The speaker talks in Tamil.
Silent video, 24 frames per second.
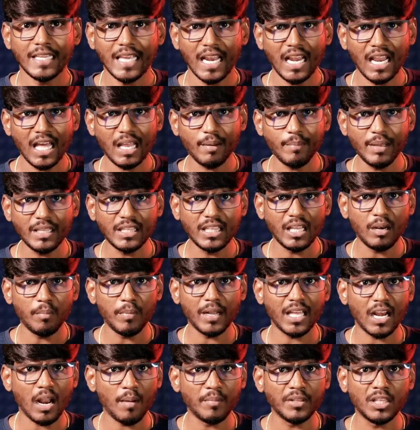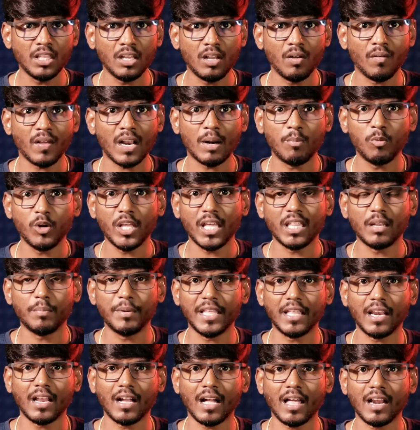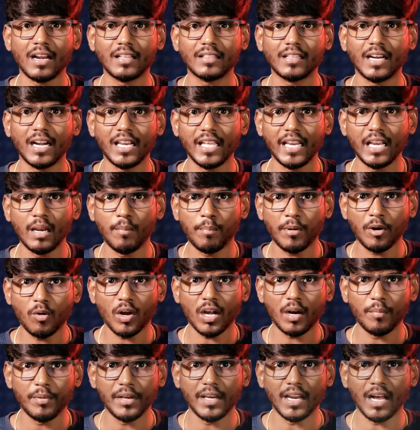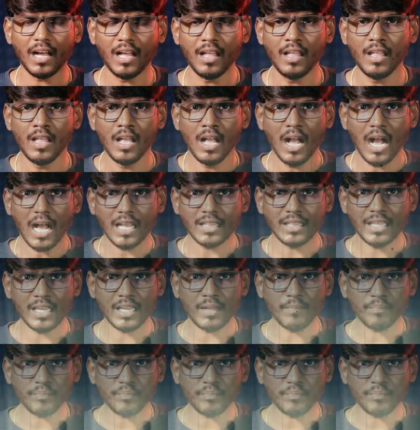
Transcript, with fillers: எல்லாருமே திரும்ப கிராமத்துக்கு வர முடியாது அப்படிங்கிற காரணத்தினால என்ன பண்ணுவாங்க அப்படின்னா அந்த